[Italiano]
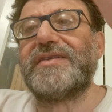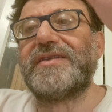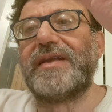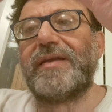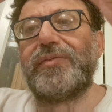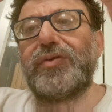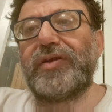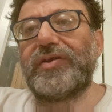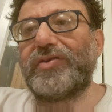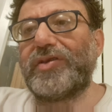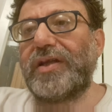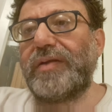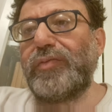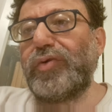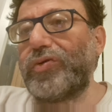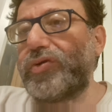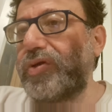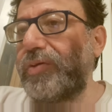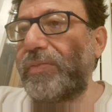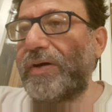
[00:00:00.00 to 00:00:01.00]
sarebbe una storia
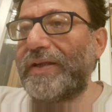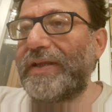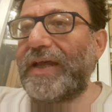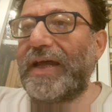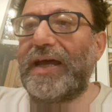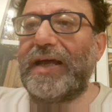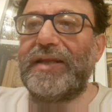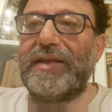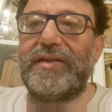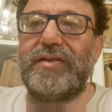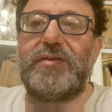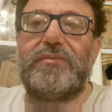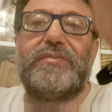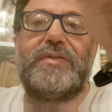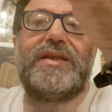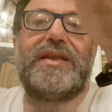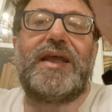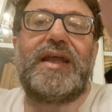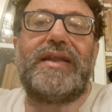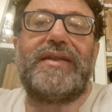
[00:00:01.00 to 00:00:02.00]
molto banale, no,
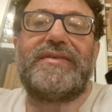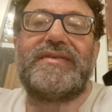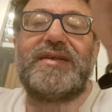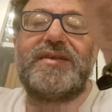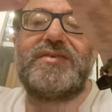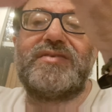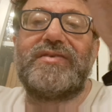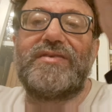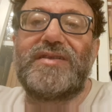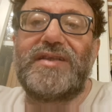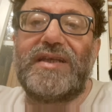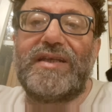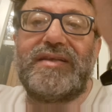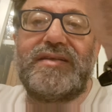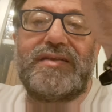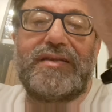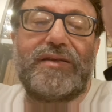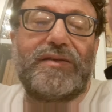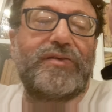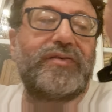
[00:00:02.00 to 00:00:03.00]
banale nel senso
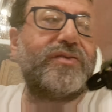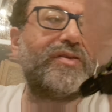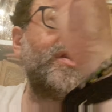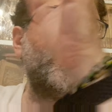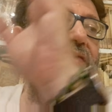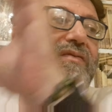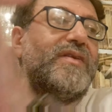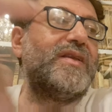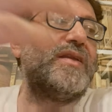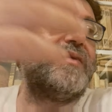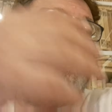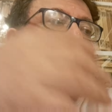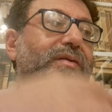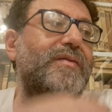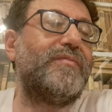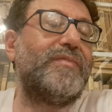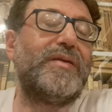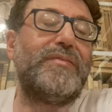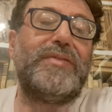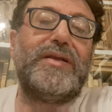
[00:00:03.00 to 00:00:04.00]
sì,
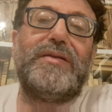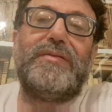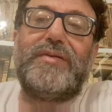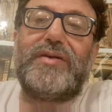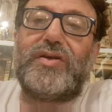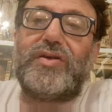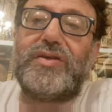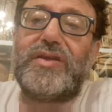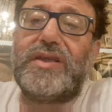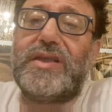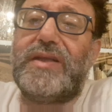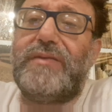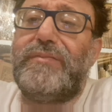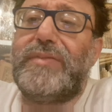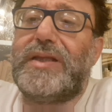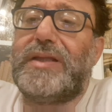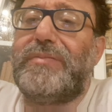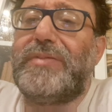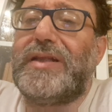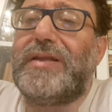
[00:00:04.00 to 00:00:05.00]

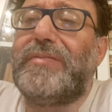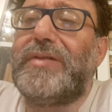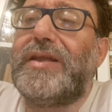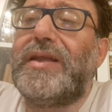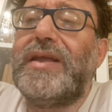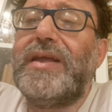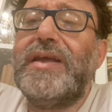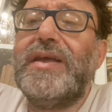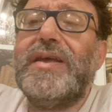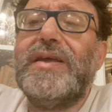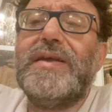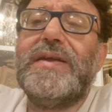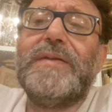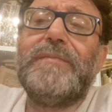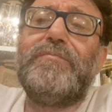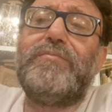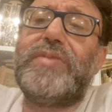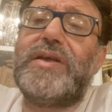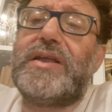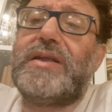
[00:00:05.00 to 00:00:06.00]

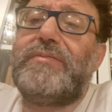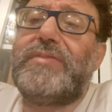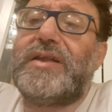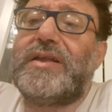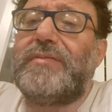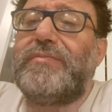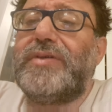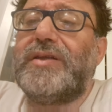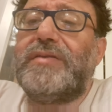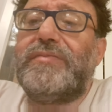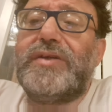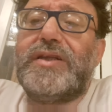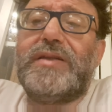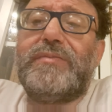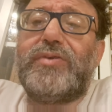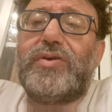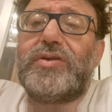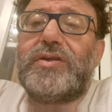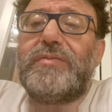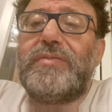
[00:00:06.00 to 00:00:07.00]

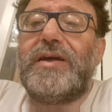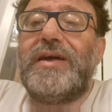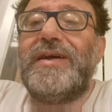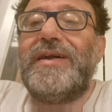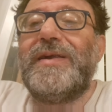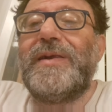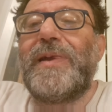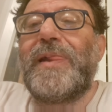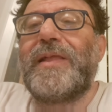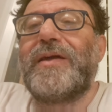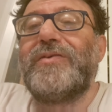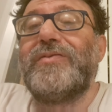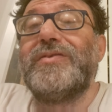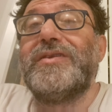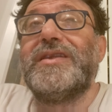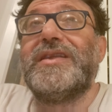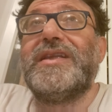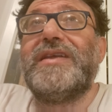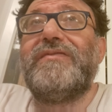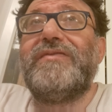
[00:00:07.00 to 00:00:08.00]

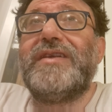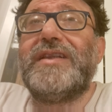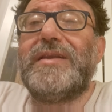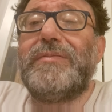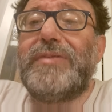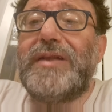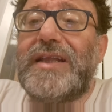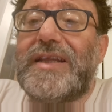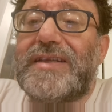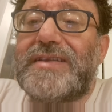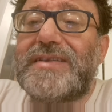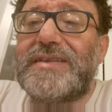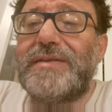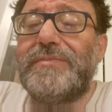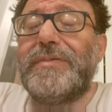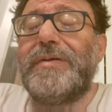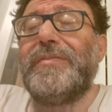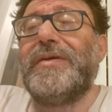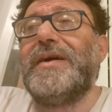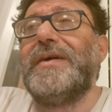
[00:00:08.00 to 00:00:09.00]

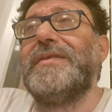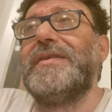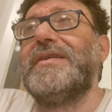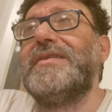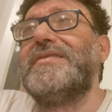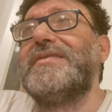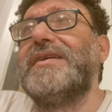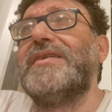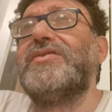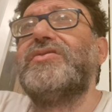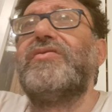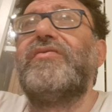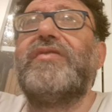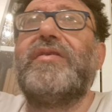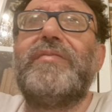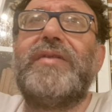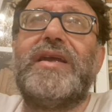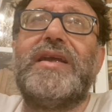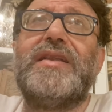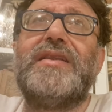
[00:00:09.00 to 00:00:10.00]
condividibilissima, ma nel senso
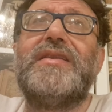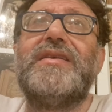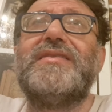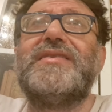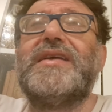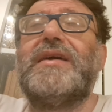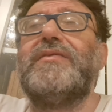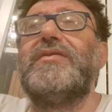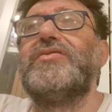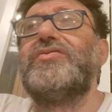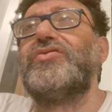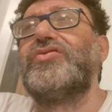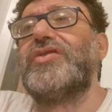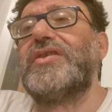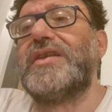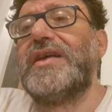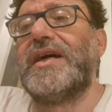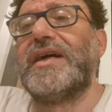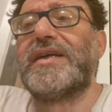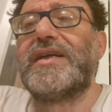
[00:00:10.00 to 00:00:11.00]
ovviamente siamo una
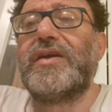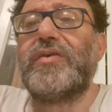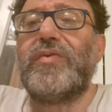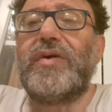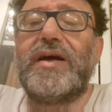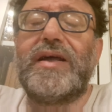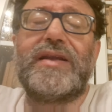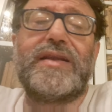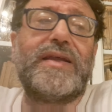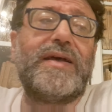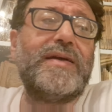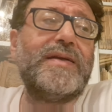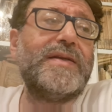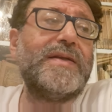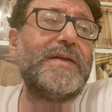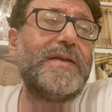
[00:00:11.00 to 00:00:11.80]
società che guarda